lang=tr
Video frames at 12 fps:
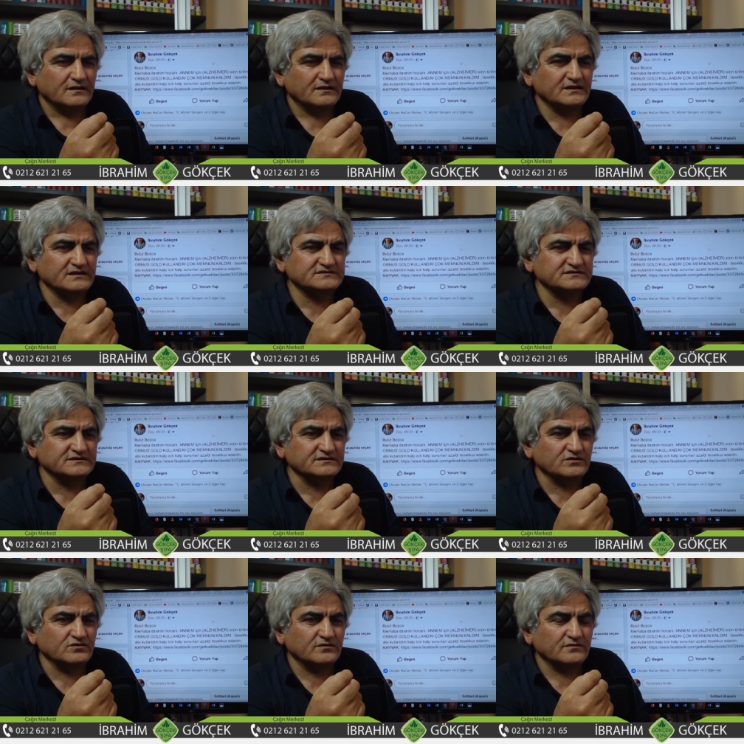iksiri
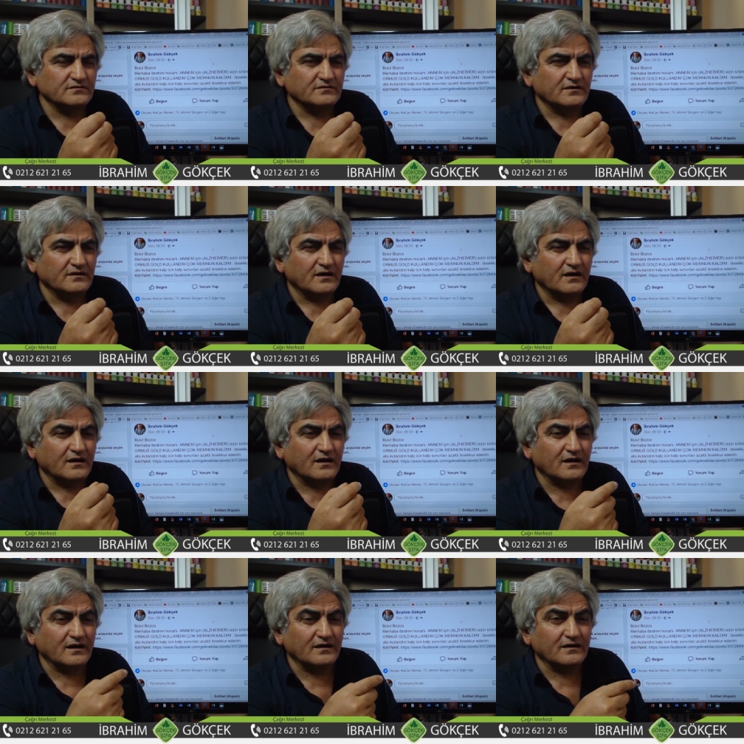
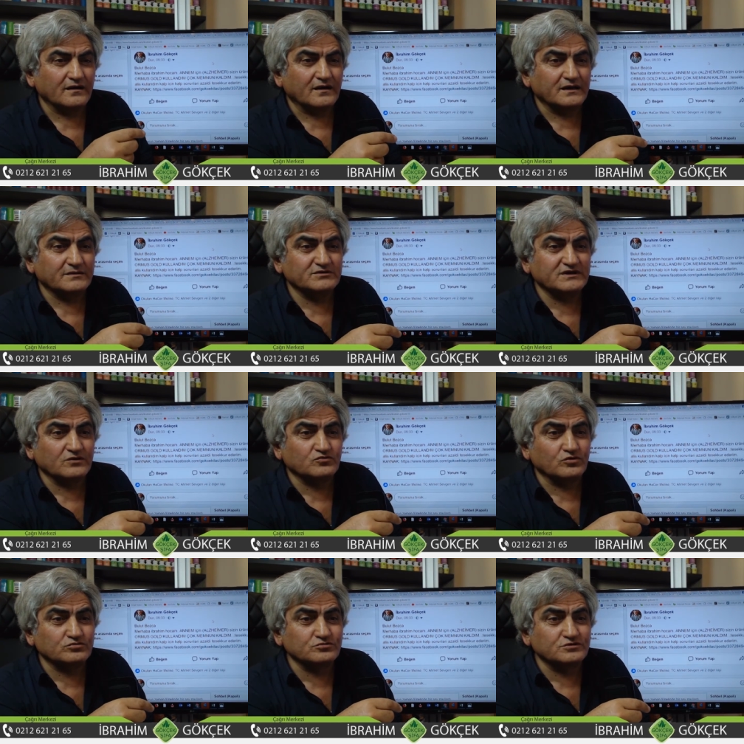hanımından
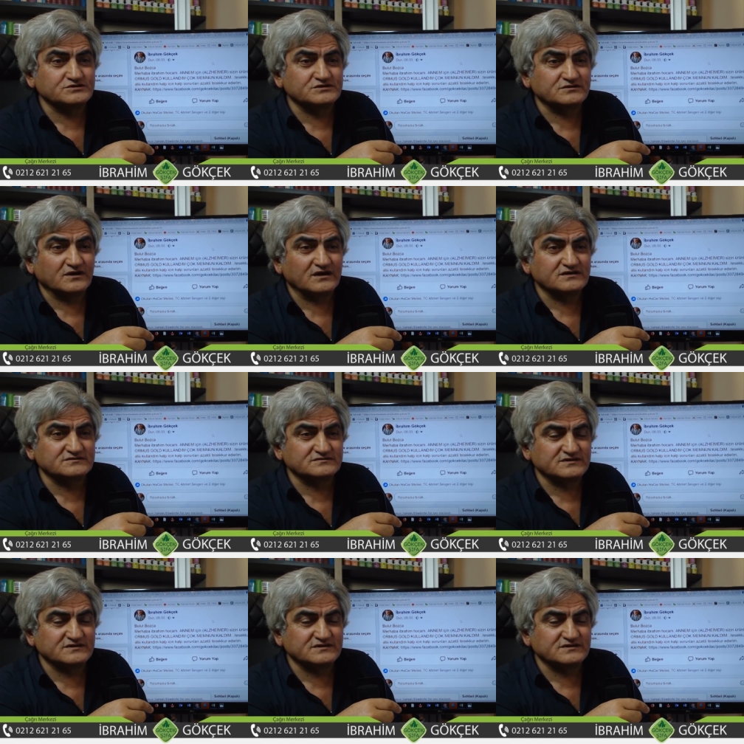korktuğu için, ağzı